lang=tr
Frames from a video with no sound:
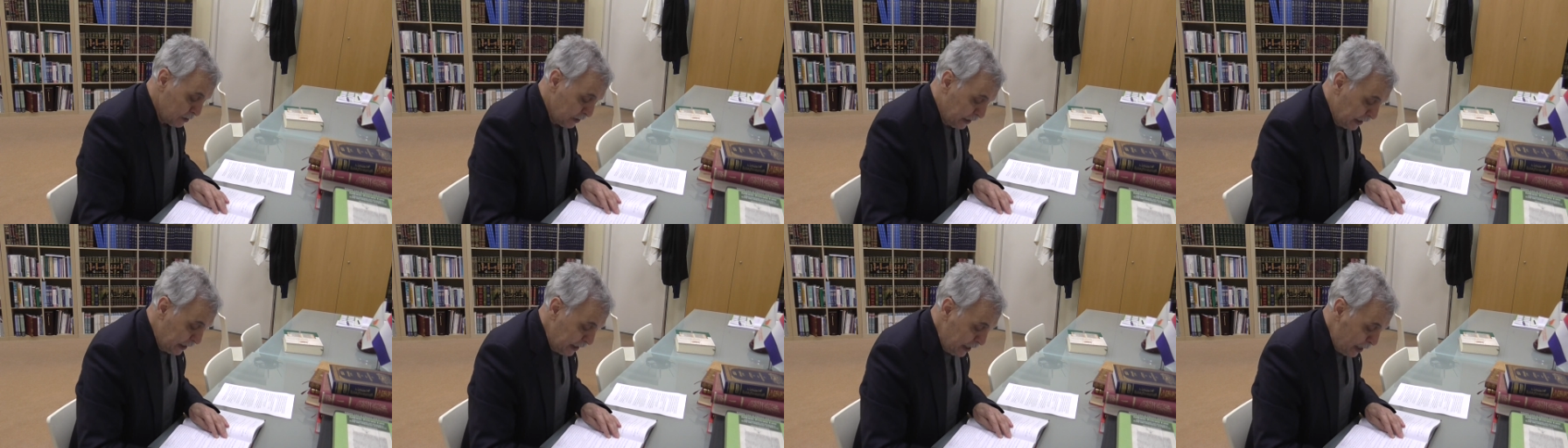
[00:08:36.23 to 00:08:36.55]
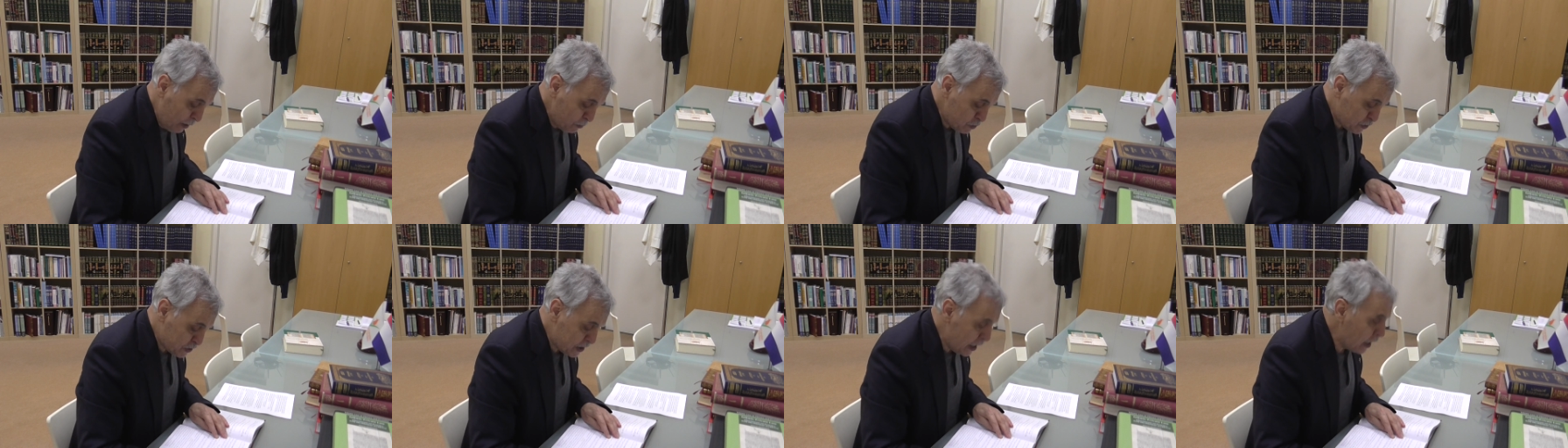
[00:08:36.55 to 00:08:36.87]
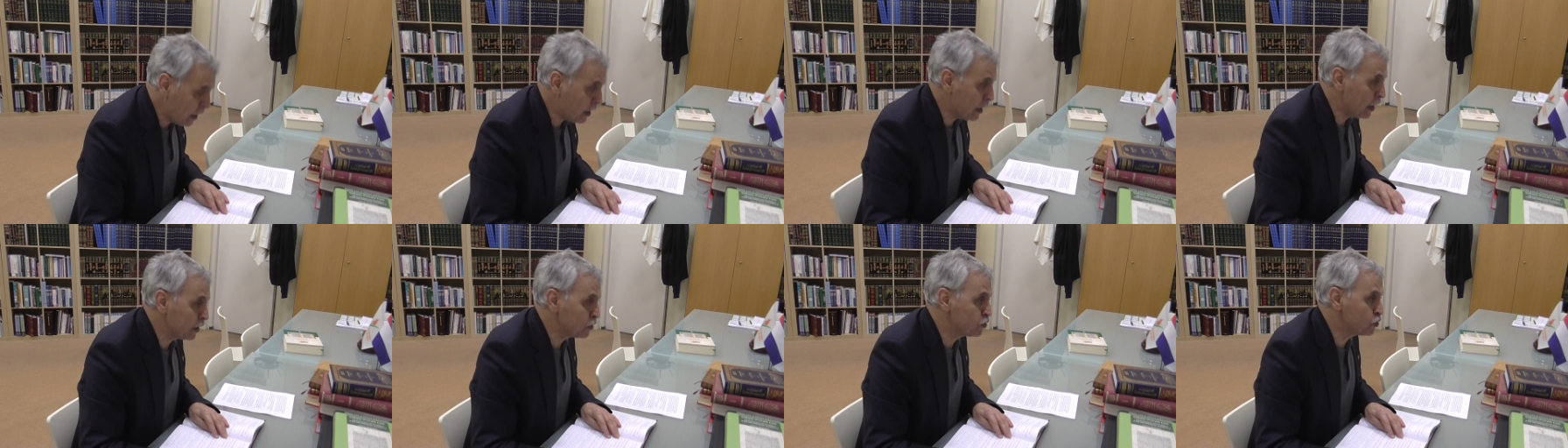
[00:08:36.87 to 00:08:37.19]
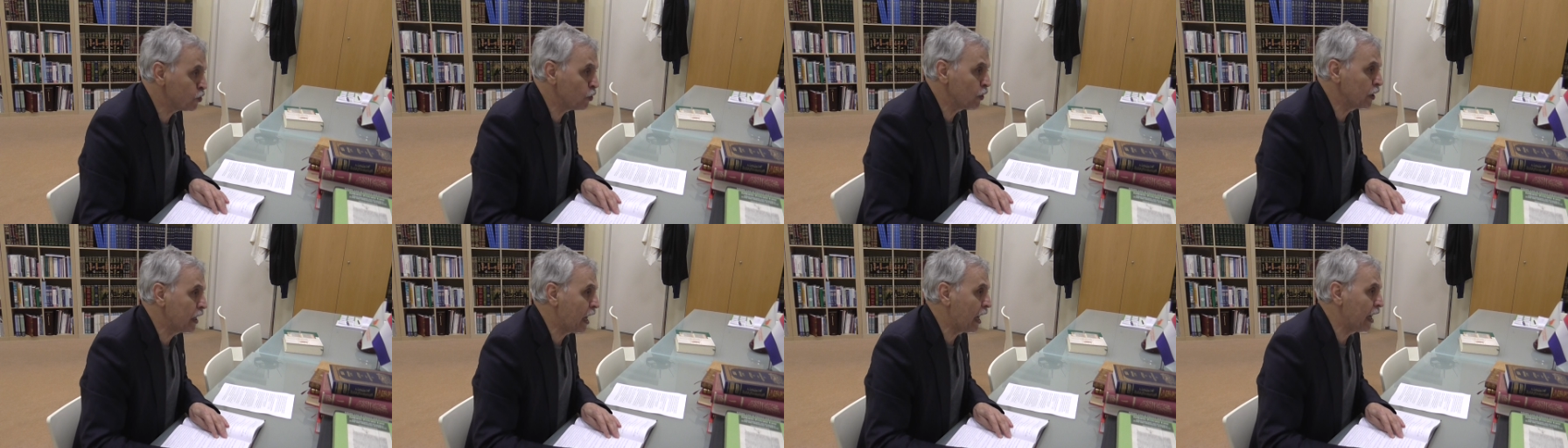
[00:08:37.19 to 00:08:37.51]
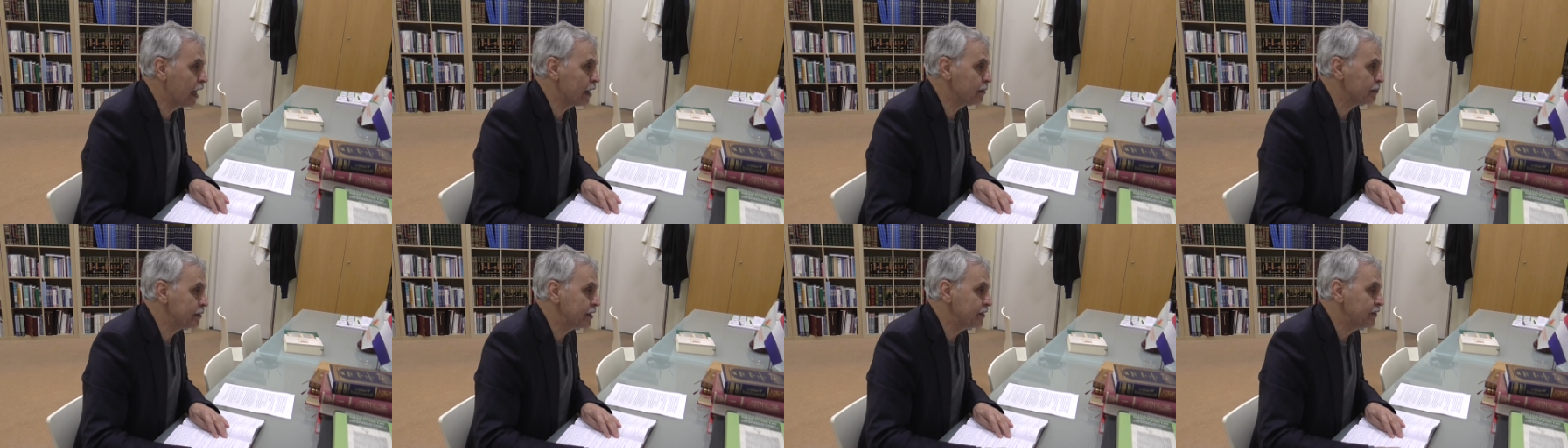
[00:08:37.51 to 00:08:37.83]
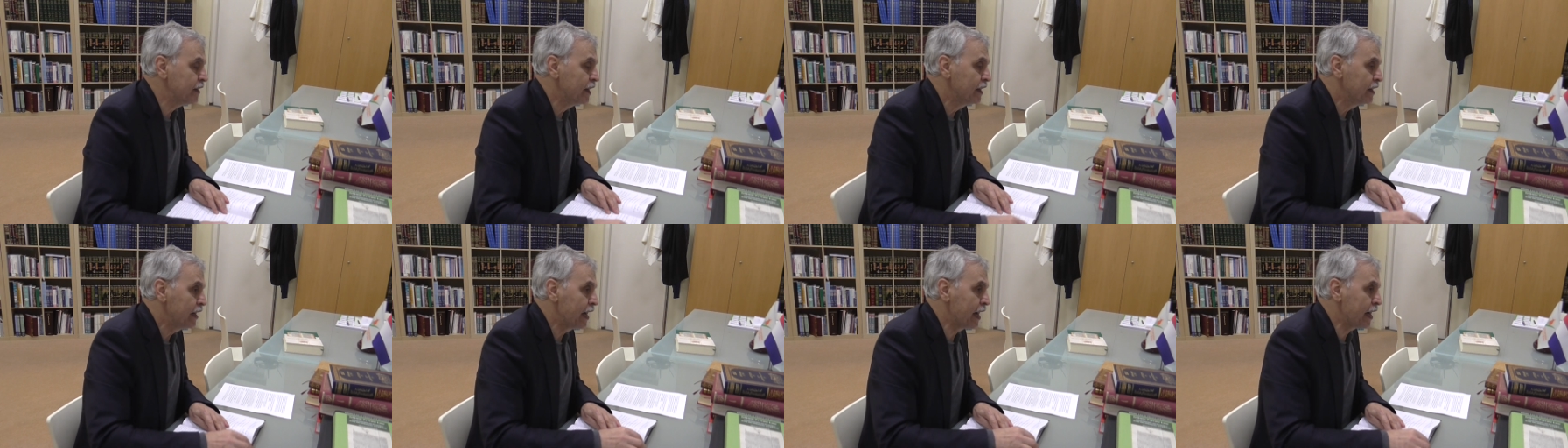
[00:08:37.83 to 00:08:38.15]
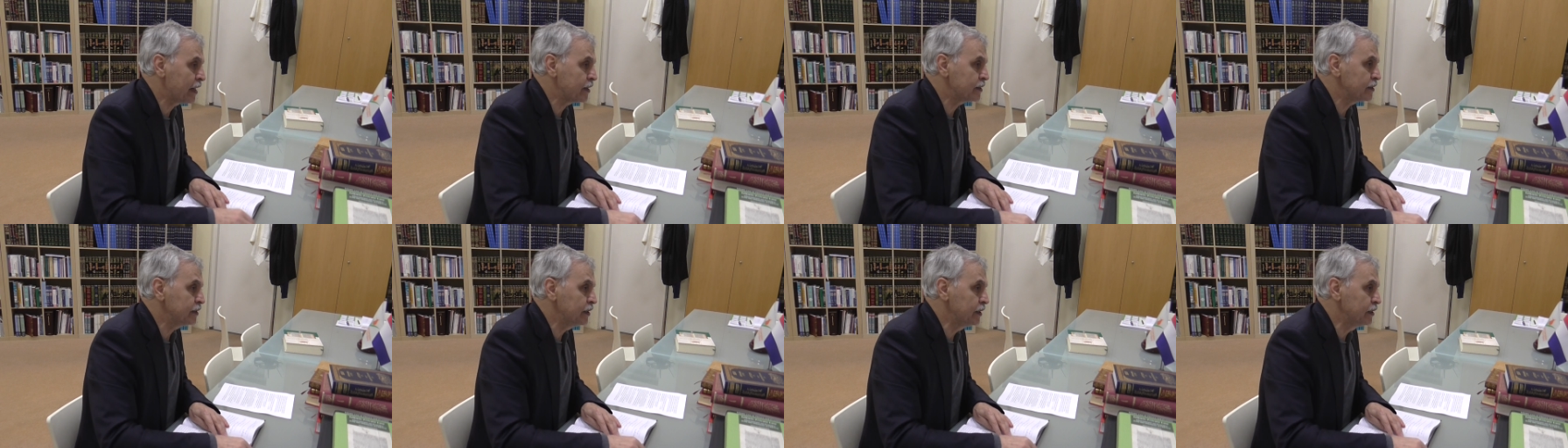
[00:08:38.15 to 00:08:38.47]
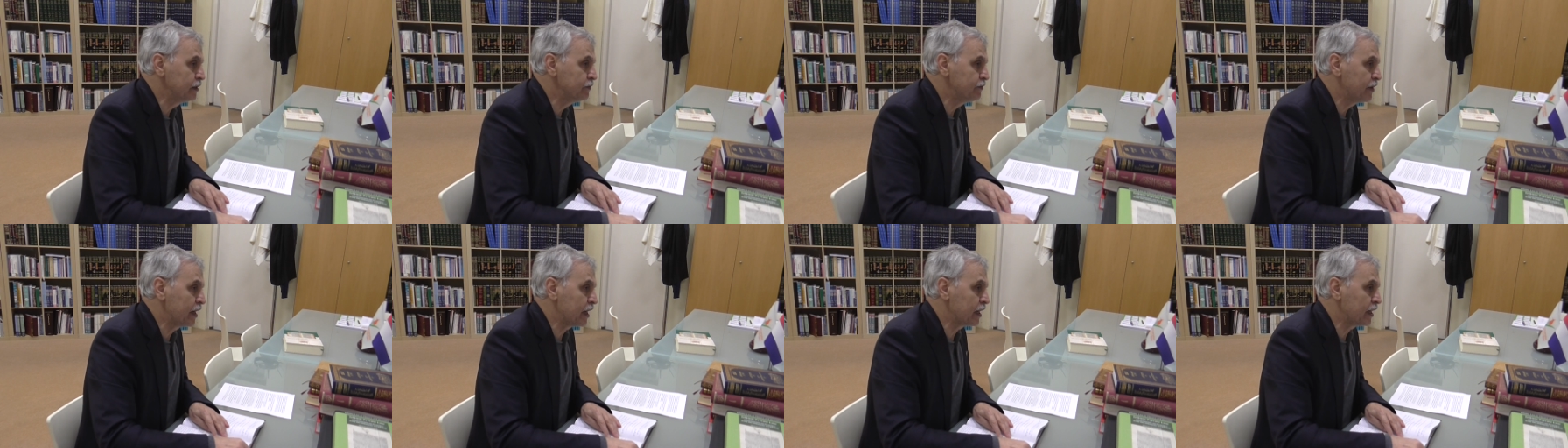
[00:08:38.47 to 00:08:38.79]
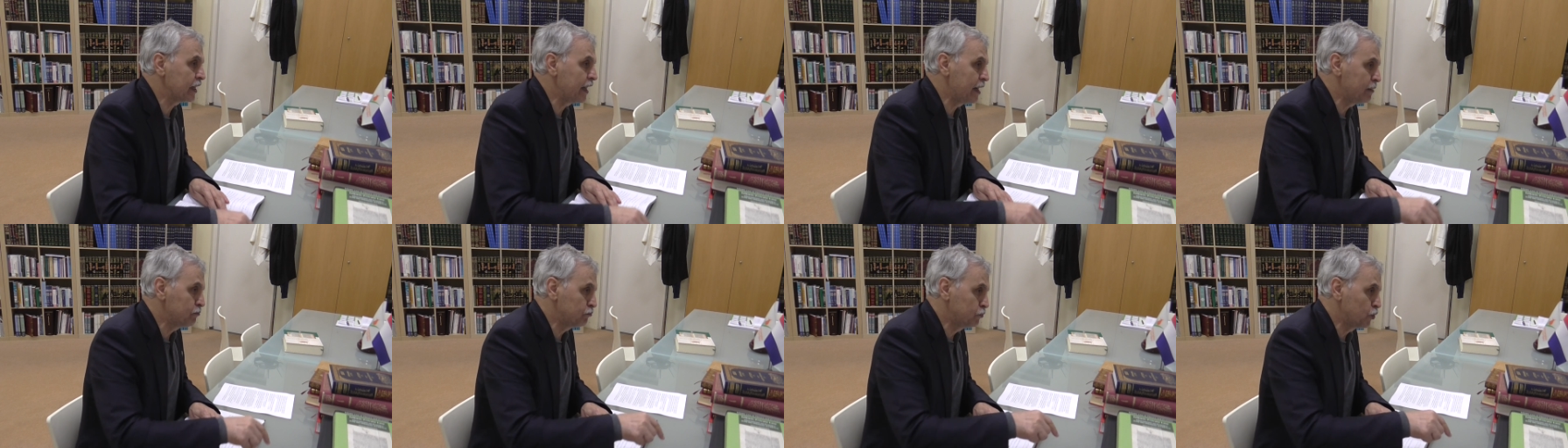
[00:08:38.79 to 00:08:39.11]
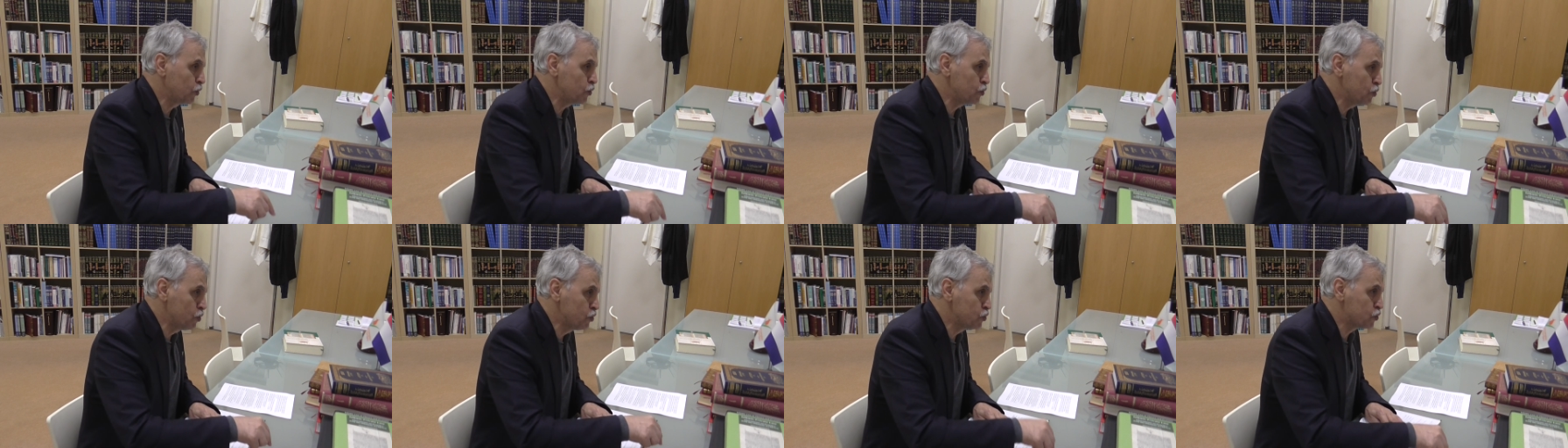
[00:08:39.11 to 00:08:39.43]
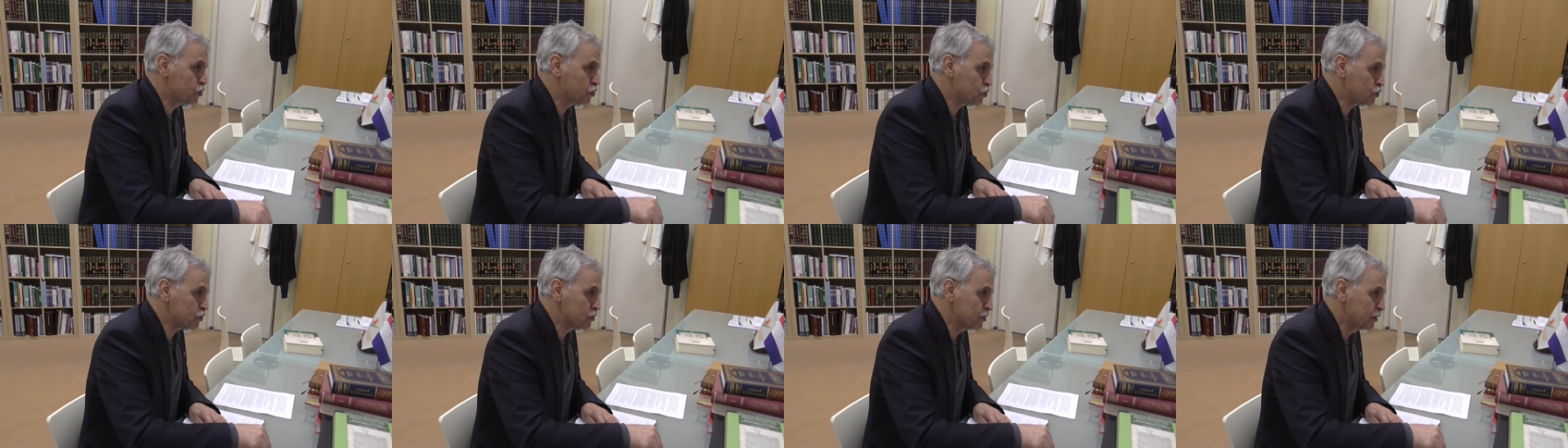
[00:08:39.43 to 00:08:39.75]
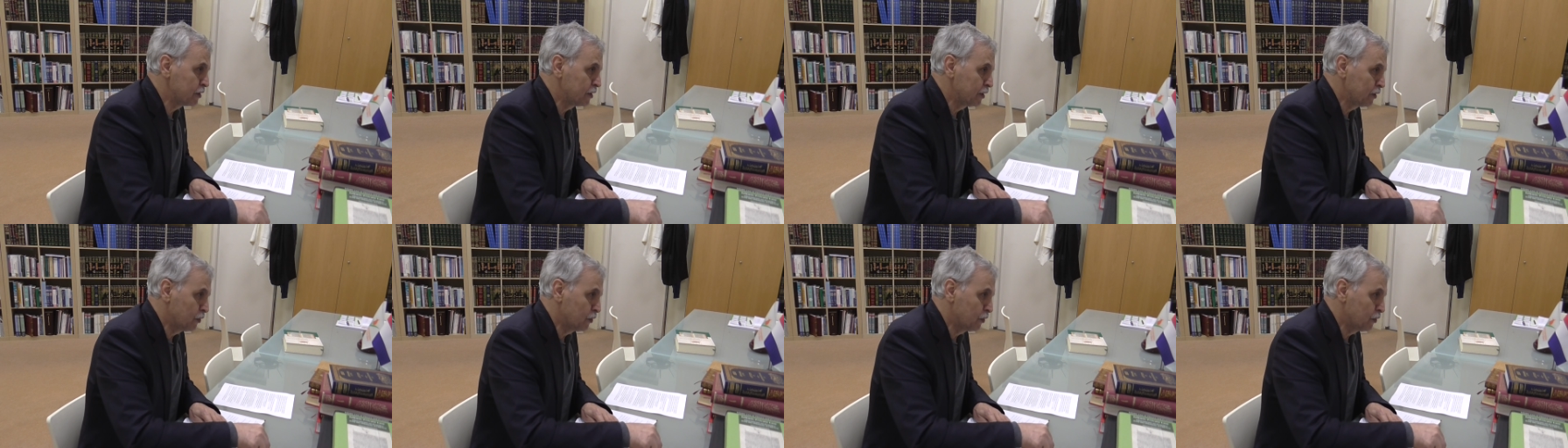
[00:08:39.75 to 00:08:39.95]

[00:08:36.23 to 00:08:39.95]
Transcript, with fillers: El evsaka külle amin. Her yıl verilen bu yüz